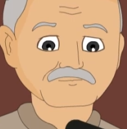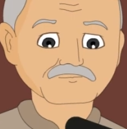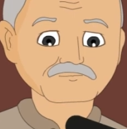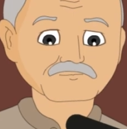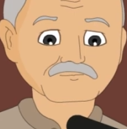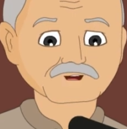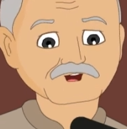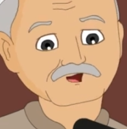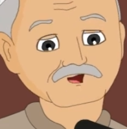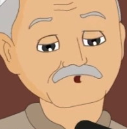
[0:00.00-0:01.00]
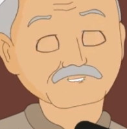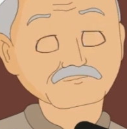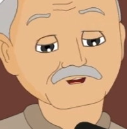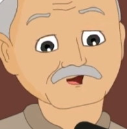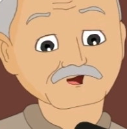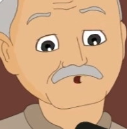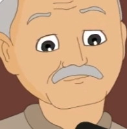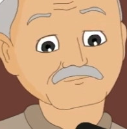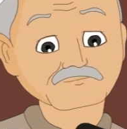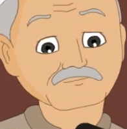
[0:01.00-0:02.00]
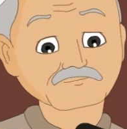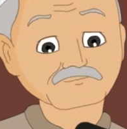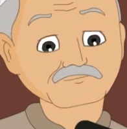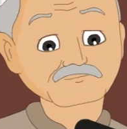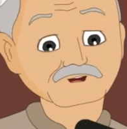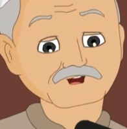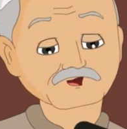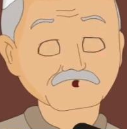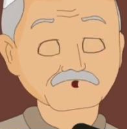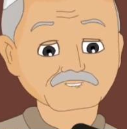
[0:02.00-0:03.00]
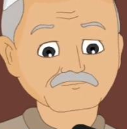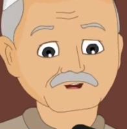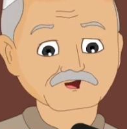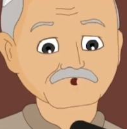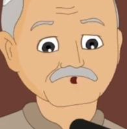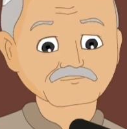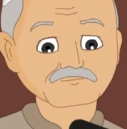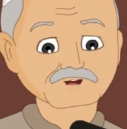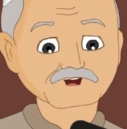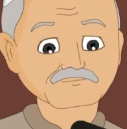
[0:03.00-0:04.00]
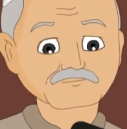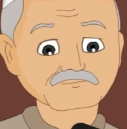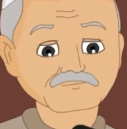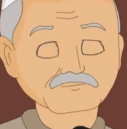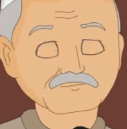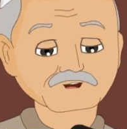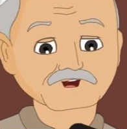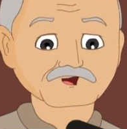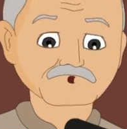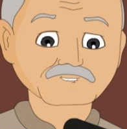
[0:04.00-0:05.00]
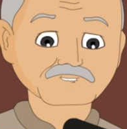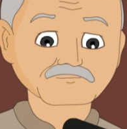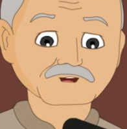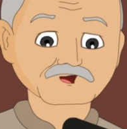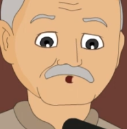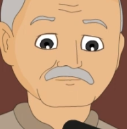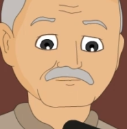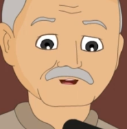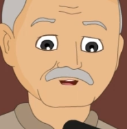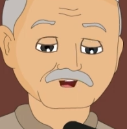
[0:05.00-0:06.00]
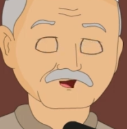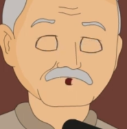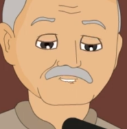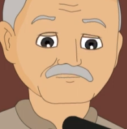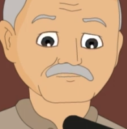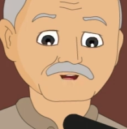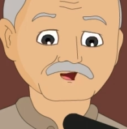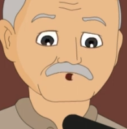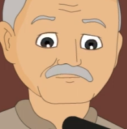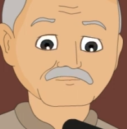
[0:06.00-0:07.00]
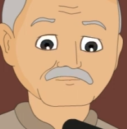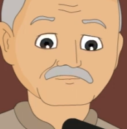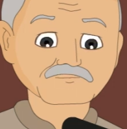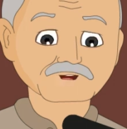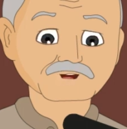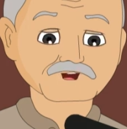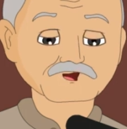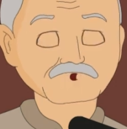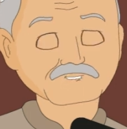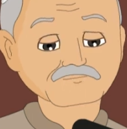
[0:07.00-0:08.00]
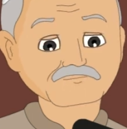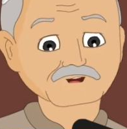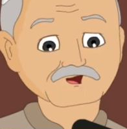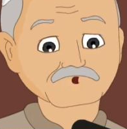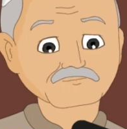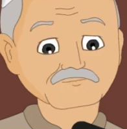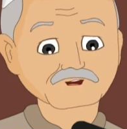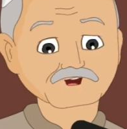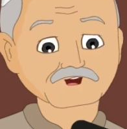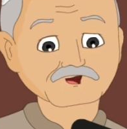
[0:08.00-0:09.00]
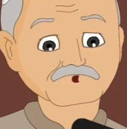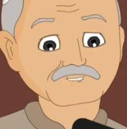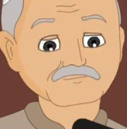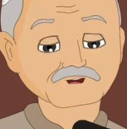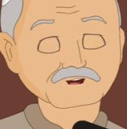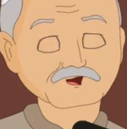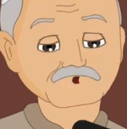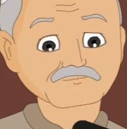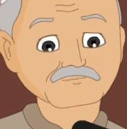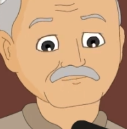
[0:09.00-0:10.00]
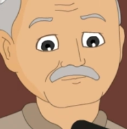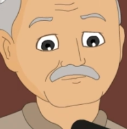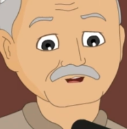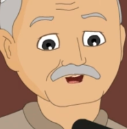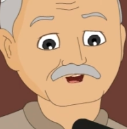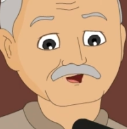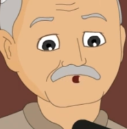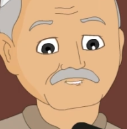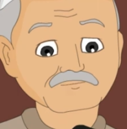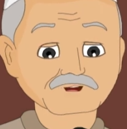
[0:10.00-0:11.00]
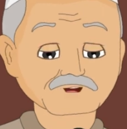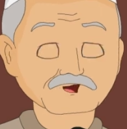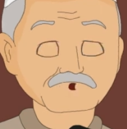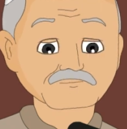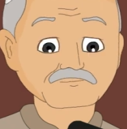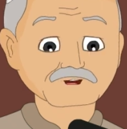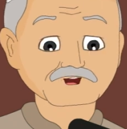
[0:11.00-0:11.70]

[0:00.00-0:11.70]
दी कि पेट पर रस्सी बांधो साग सब्जी ज्यादा खाओ सप्ताह में एक शाम उपवास रखो हमें जीना है तो इज्जत से जिएंगे वरना भूखे मर